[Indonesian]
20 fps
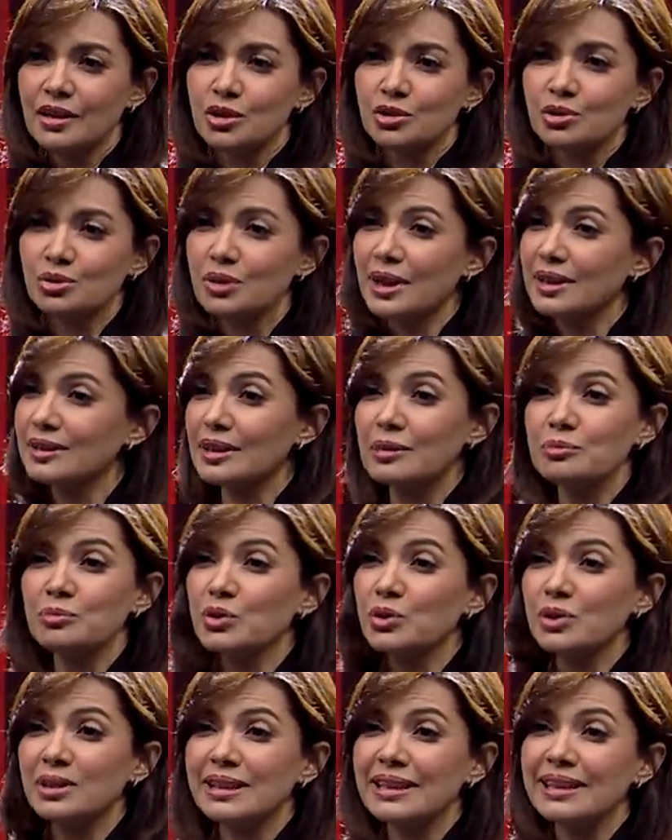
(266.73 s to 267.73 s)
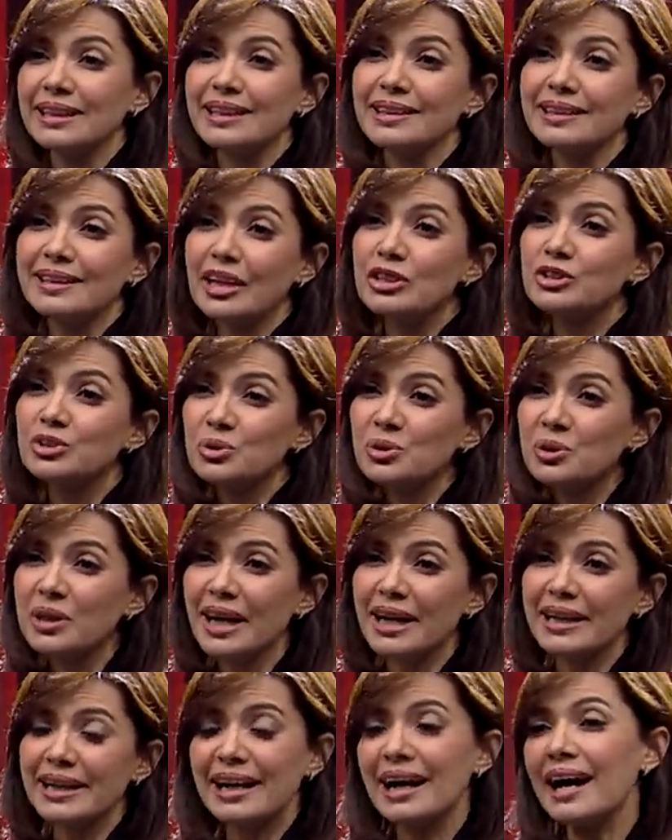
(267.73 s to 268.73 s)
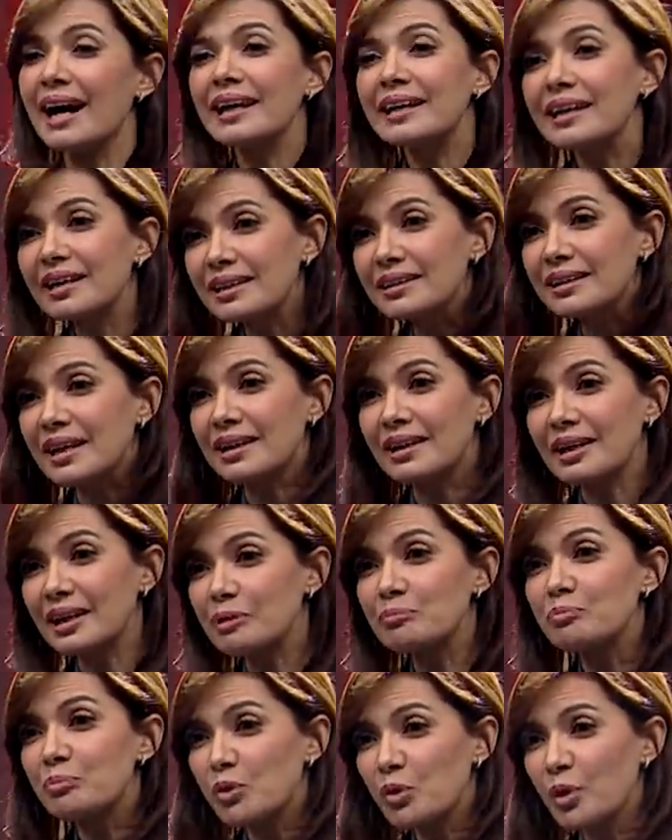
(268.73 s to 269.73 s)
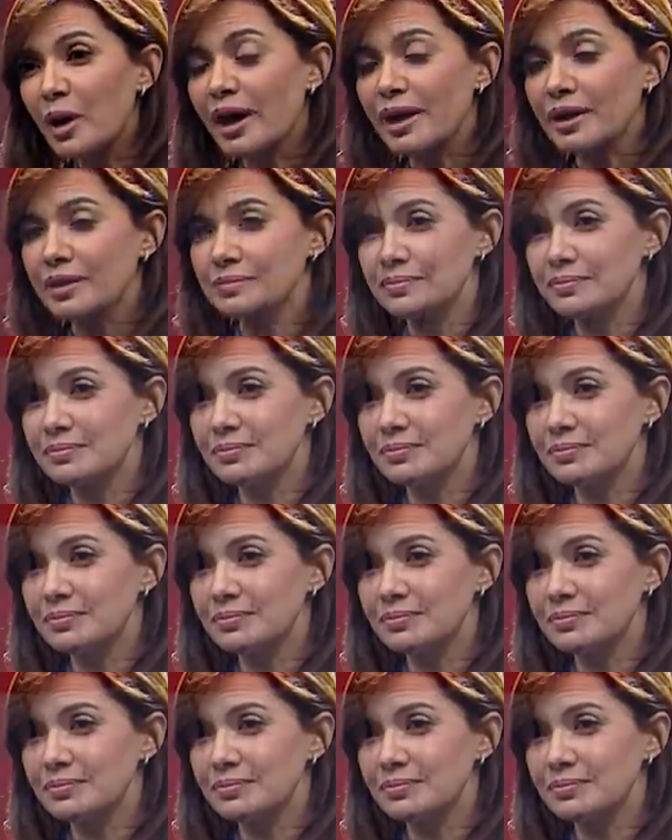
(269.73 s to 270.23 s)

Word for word: Sudah terbukti kita juga yang akhirnya kelimpungan.